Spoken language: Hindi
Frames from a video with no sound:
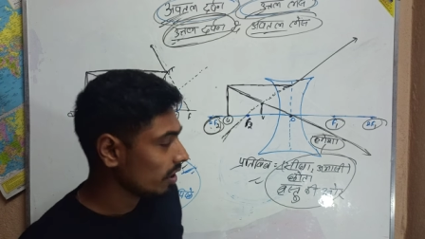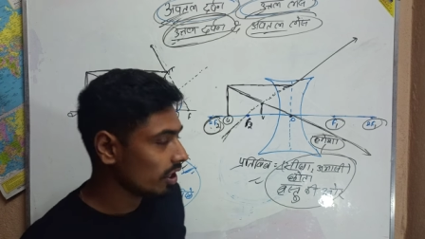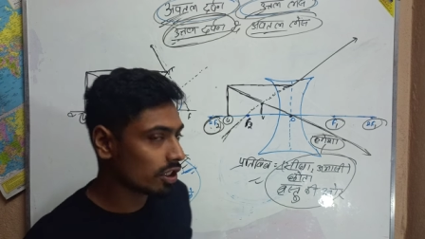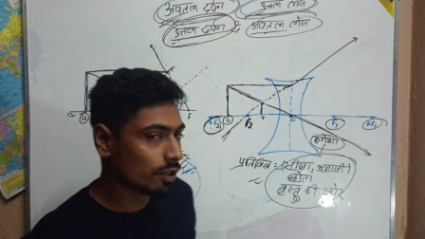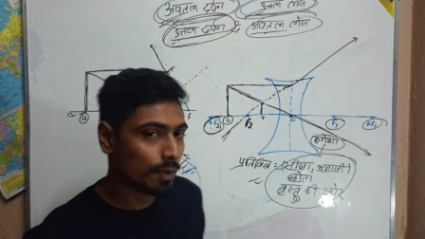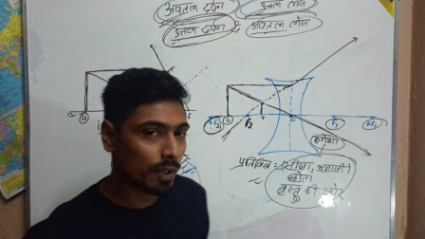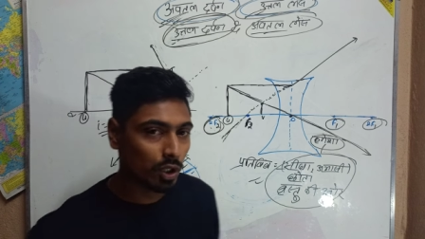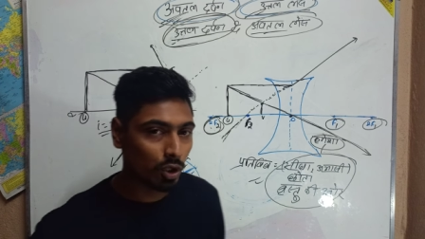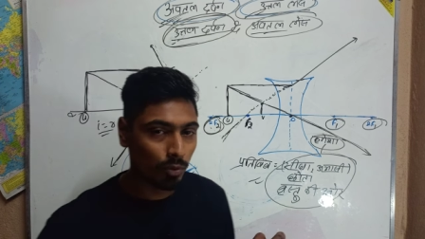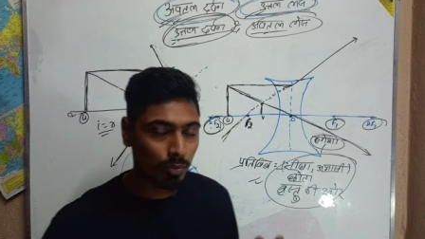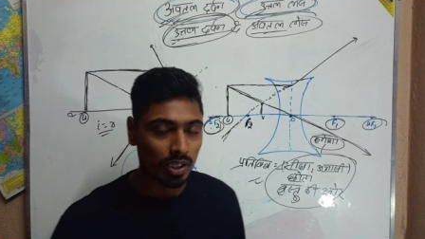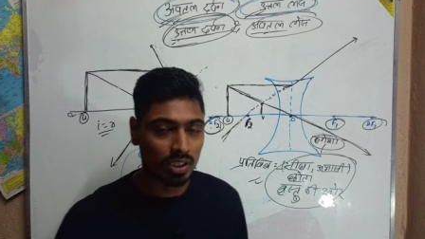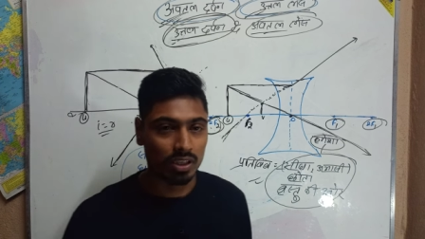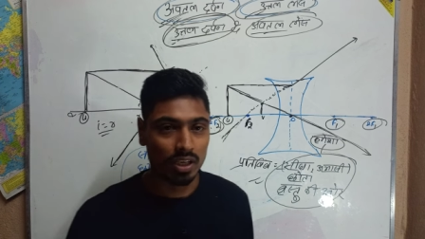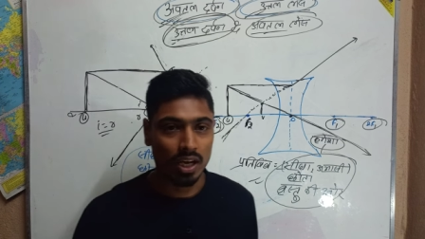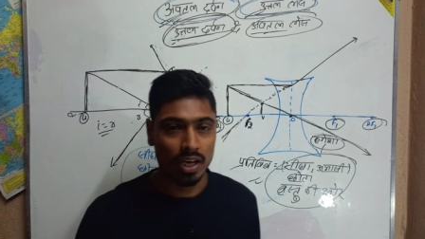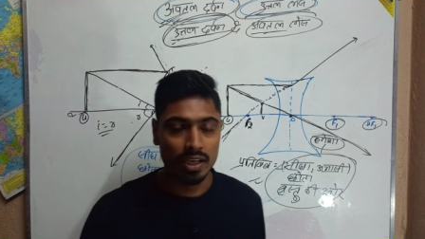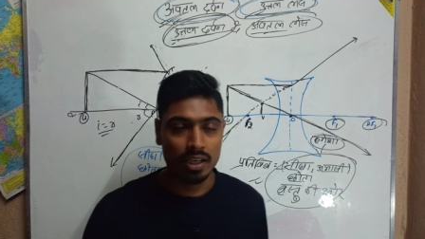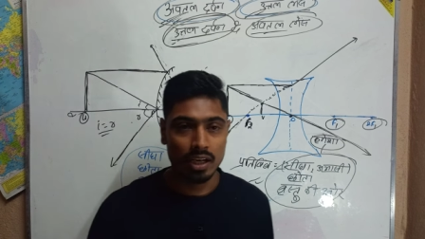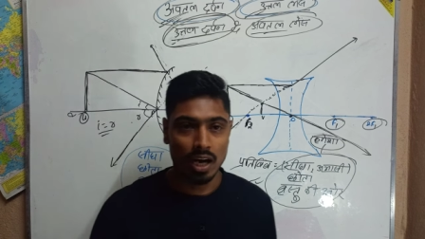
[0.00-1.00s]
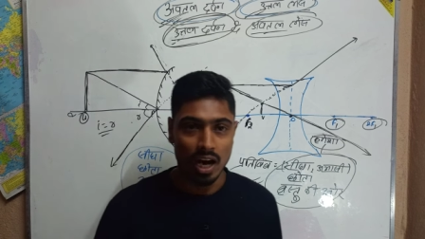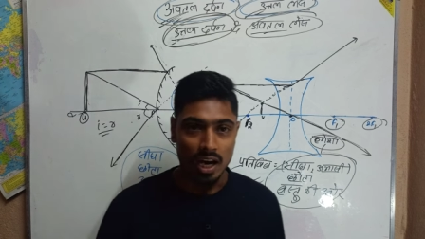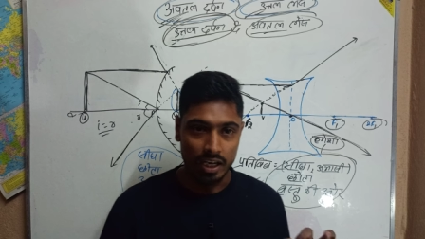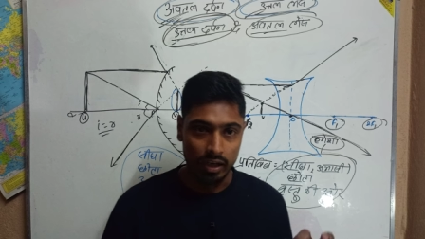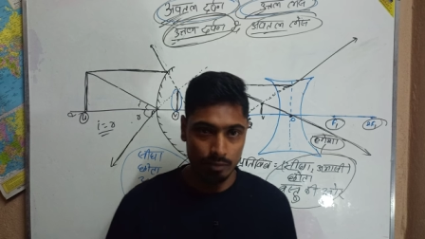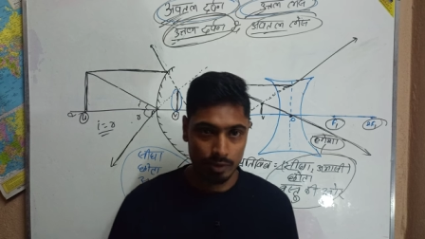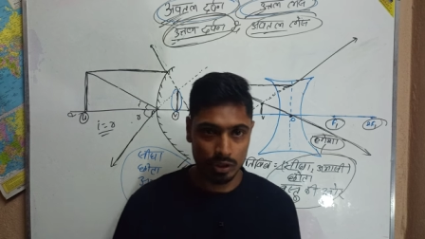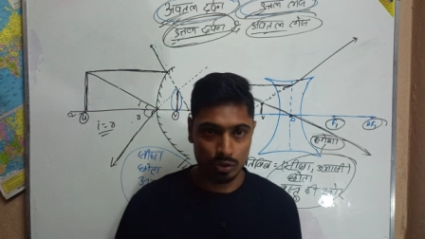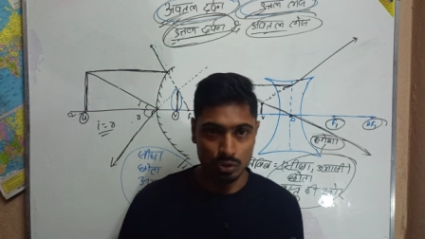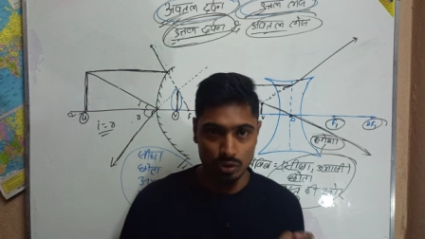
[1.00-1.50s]
इस वीडियो में इतना ही
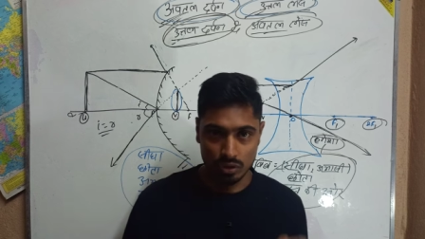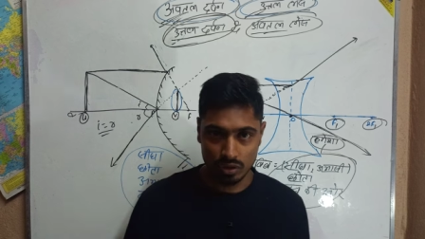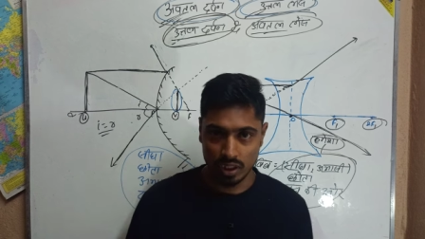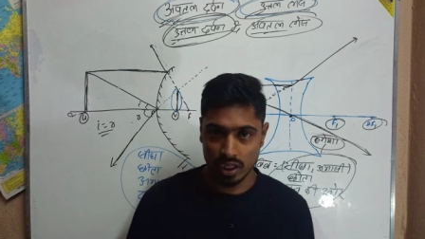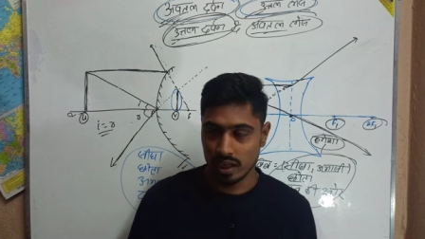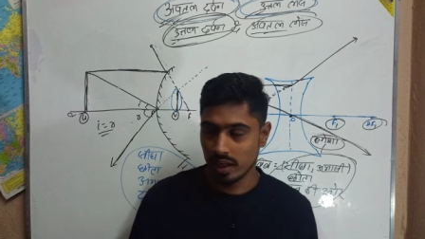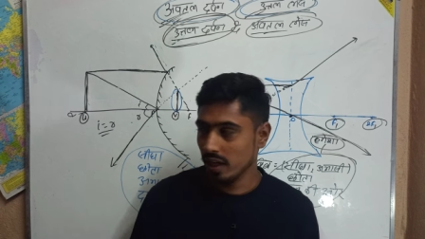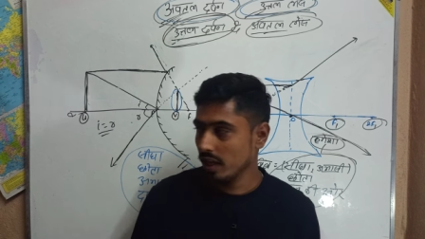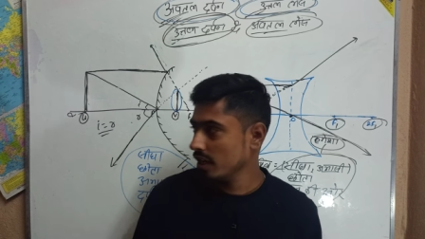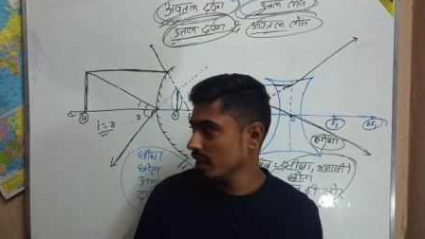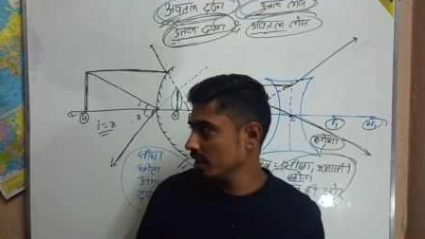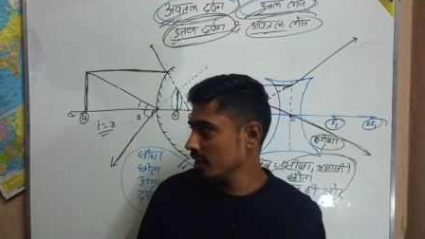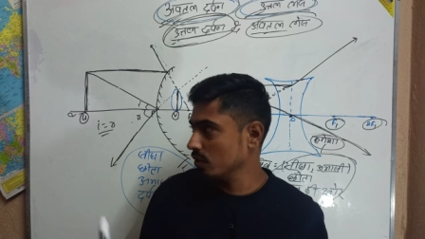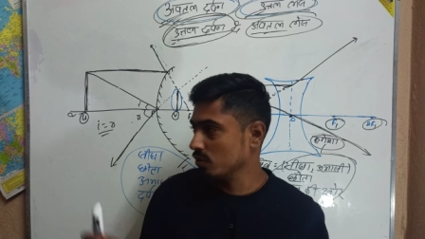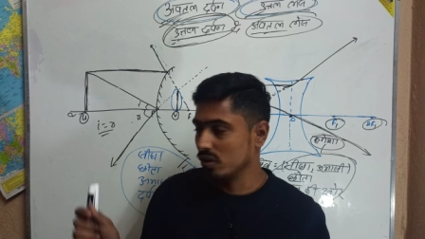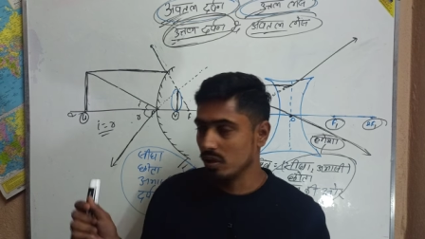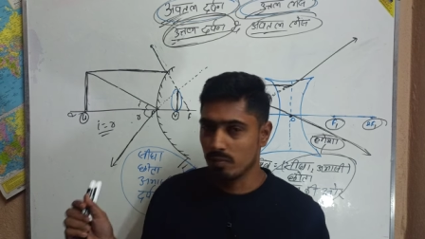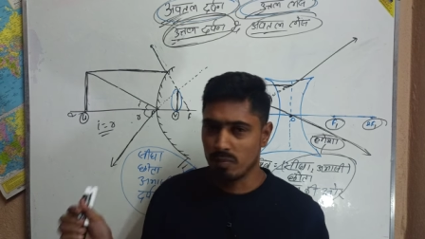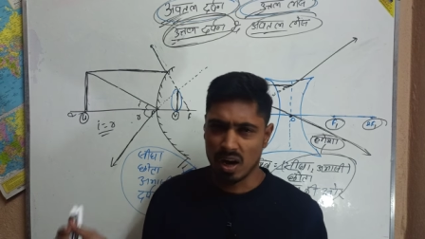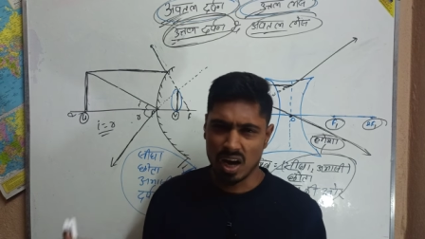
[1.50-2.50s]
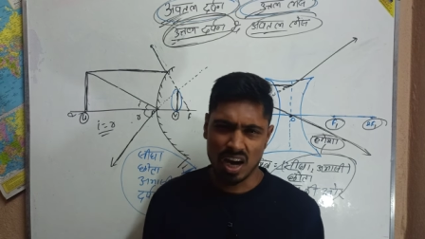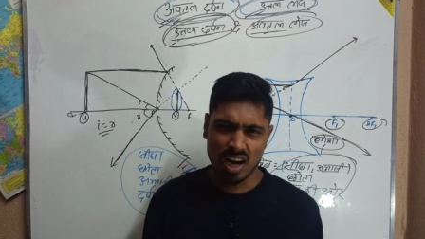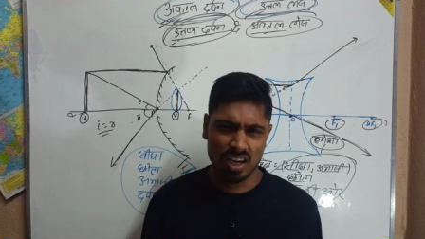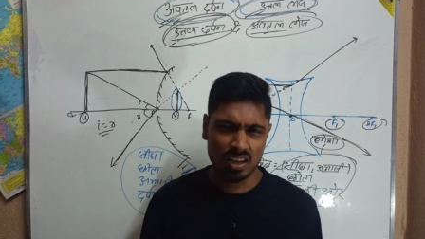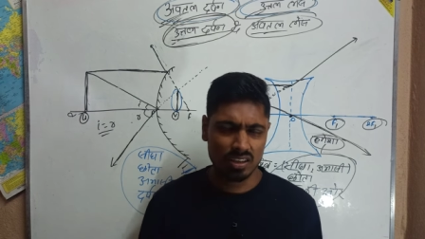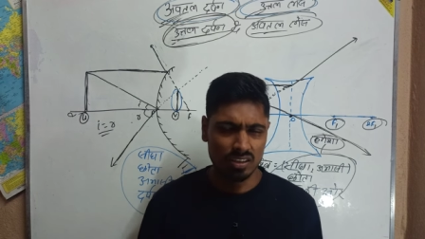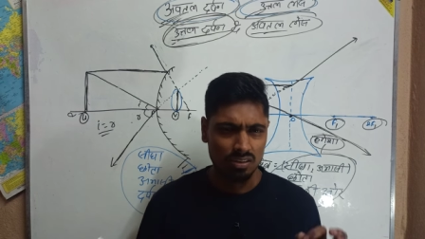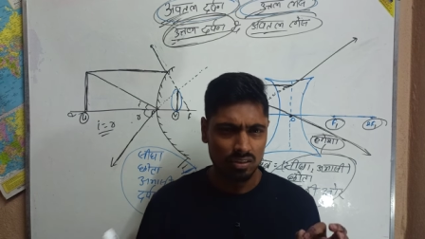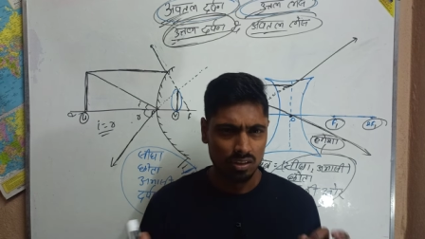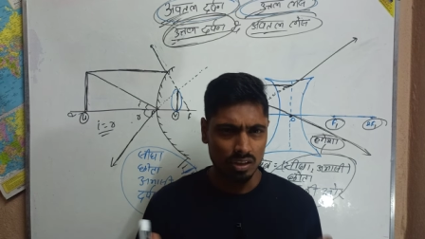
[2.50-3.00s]
आगे वीडियो को देंगे क्योंकि बाहर